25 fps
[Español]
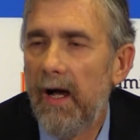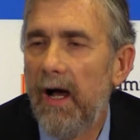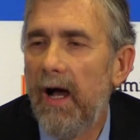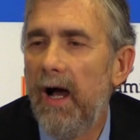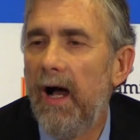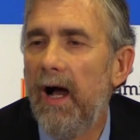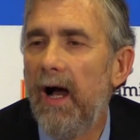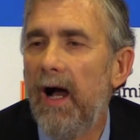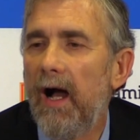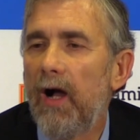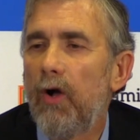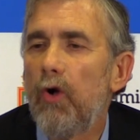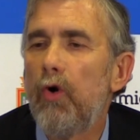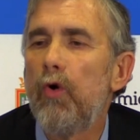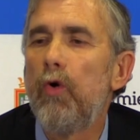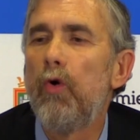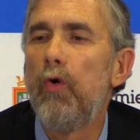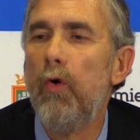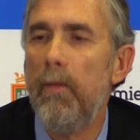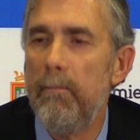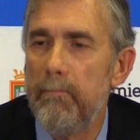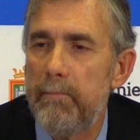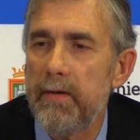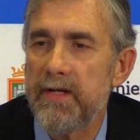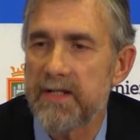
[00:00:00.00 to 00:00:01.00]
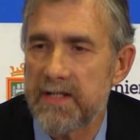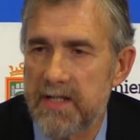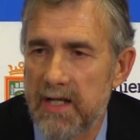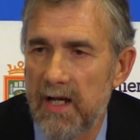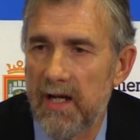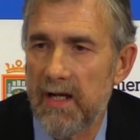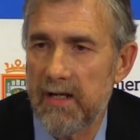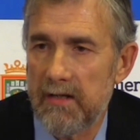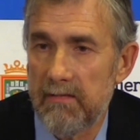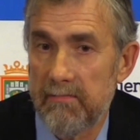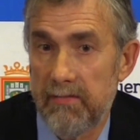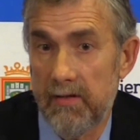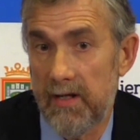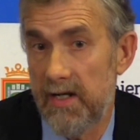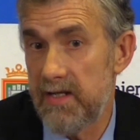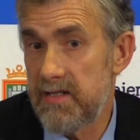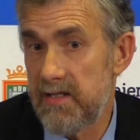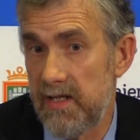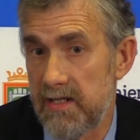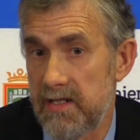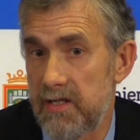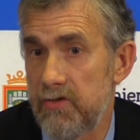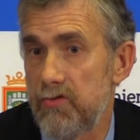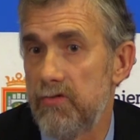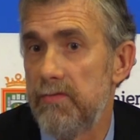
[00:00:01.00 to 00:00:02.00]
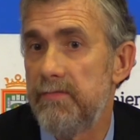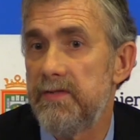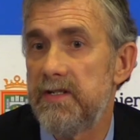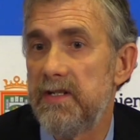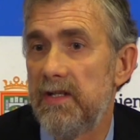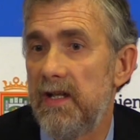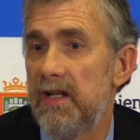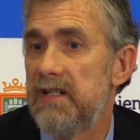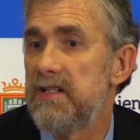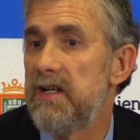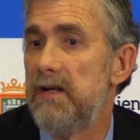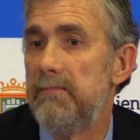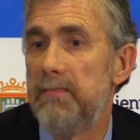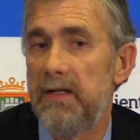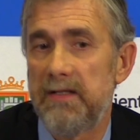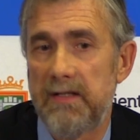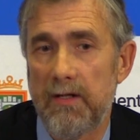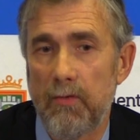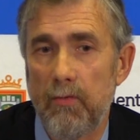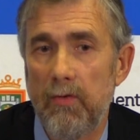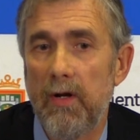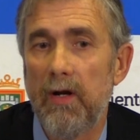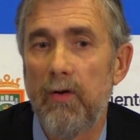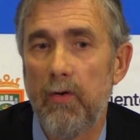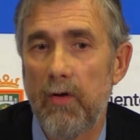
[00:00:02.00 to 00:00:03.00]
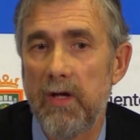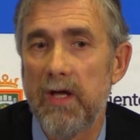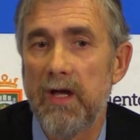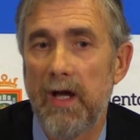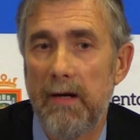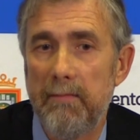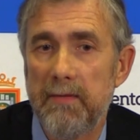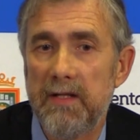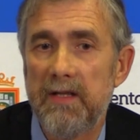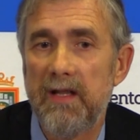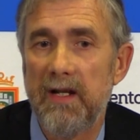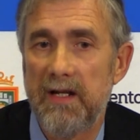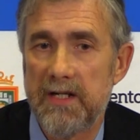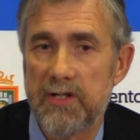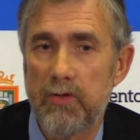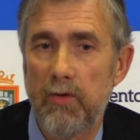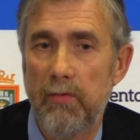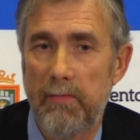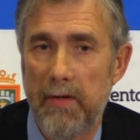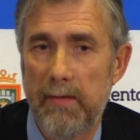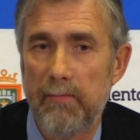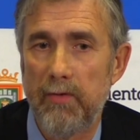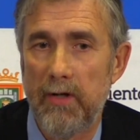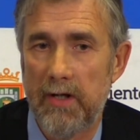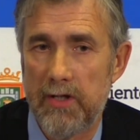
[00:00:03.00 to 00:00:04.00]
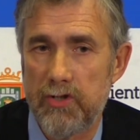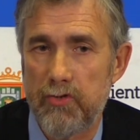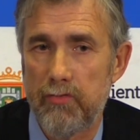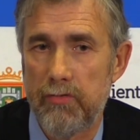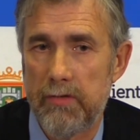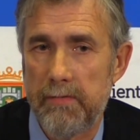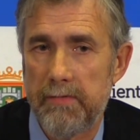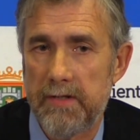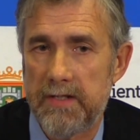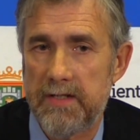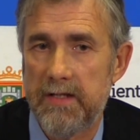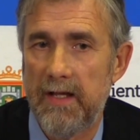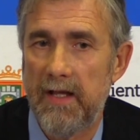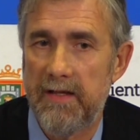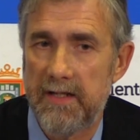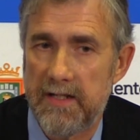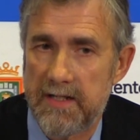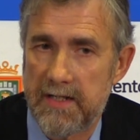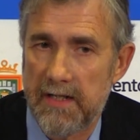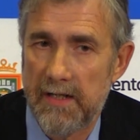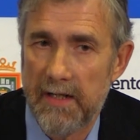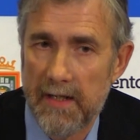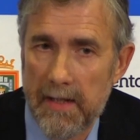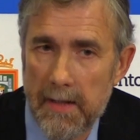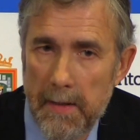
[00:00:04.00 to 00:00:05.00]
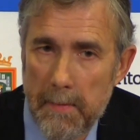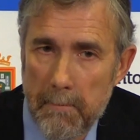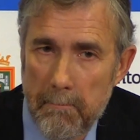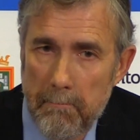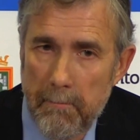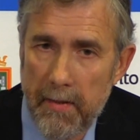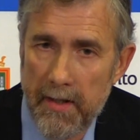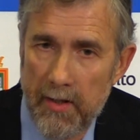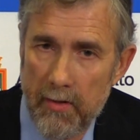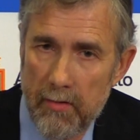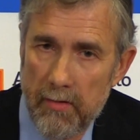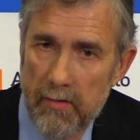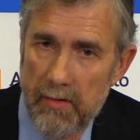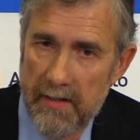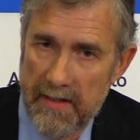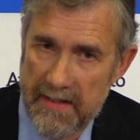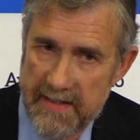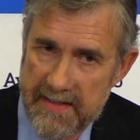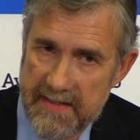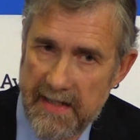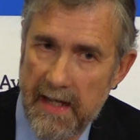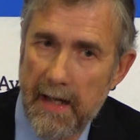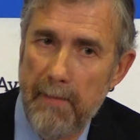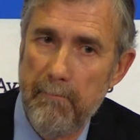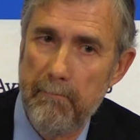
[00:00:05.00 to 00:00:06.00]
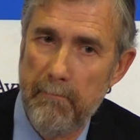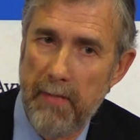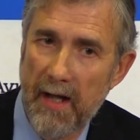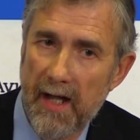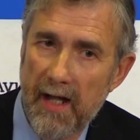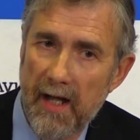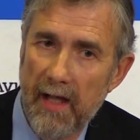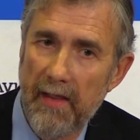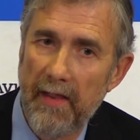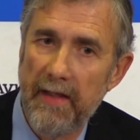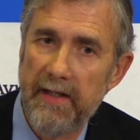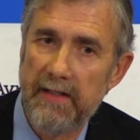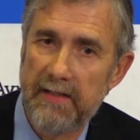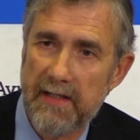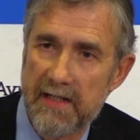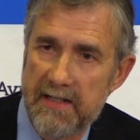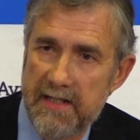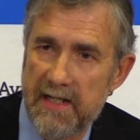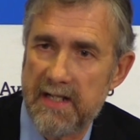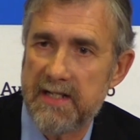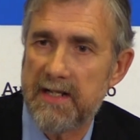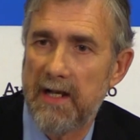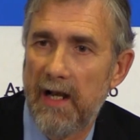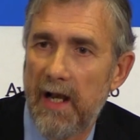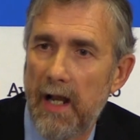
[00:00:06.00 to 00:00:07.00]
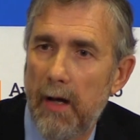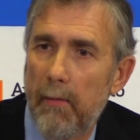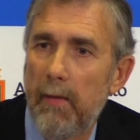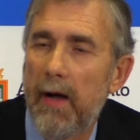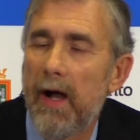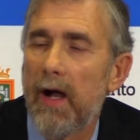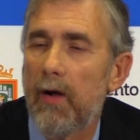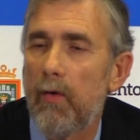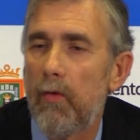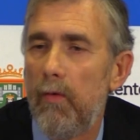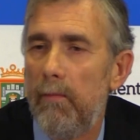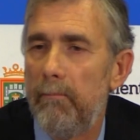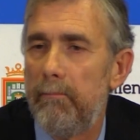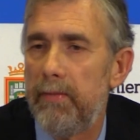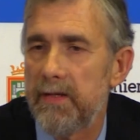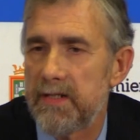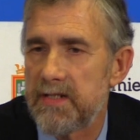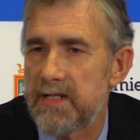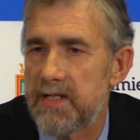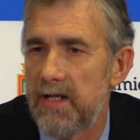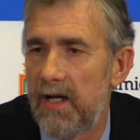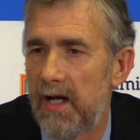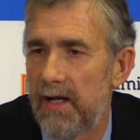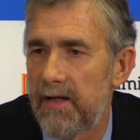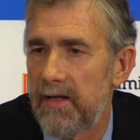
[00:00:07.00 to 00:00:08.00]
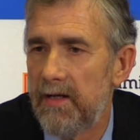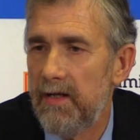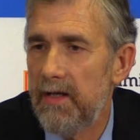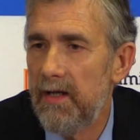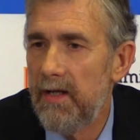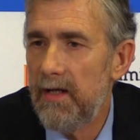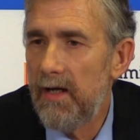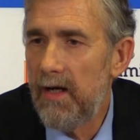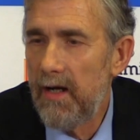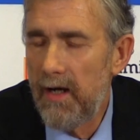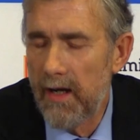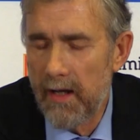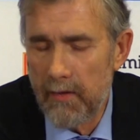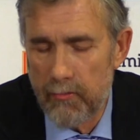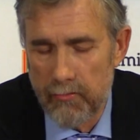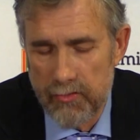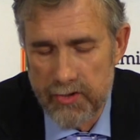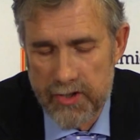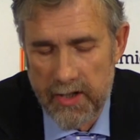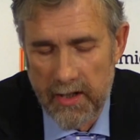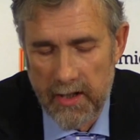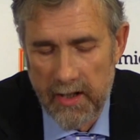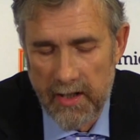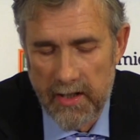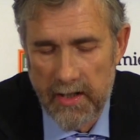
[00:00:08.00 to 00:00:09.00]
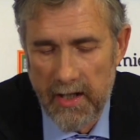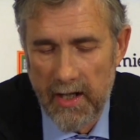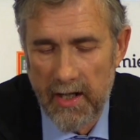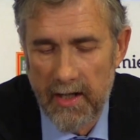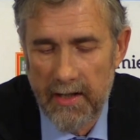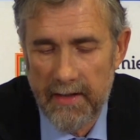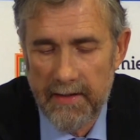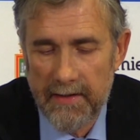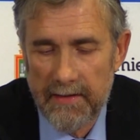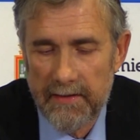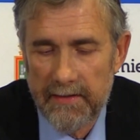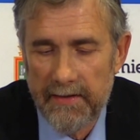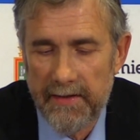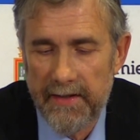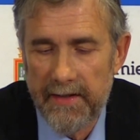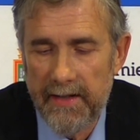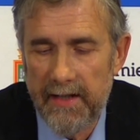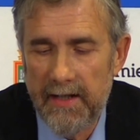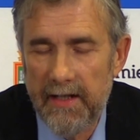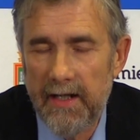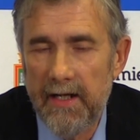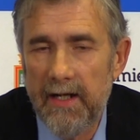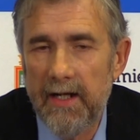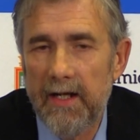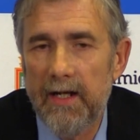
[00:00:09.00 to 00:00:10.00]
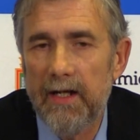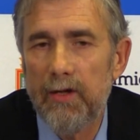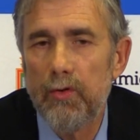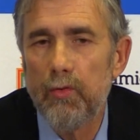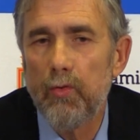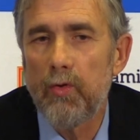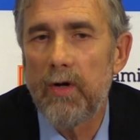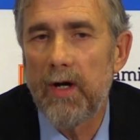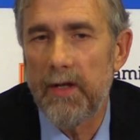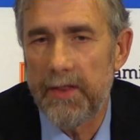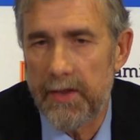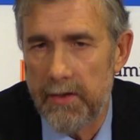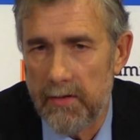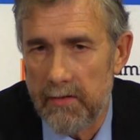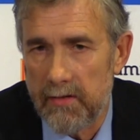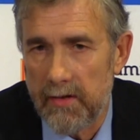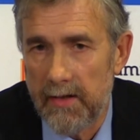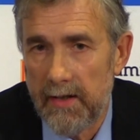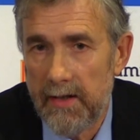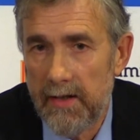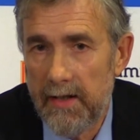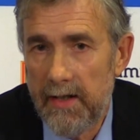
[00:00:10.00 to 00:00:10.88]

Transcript: a compensar, porque las tasas universitarias, las matrícula, lógicamente, las cobramos las universidades, pero esa bajada de tasas la va a compensar la Consejería de Educación.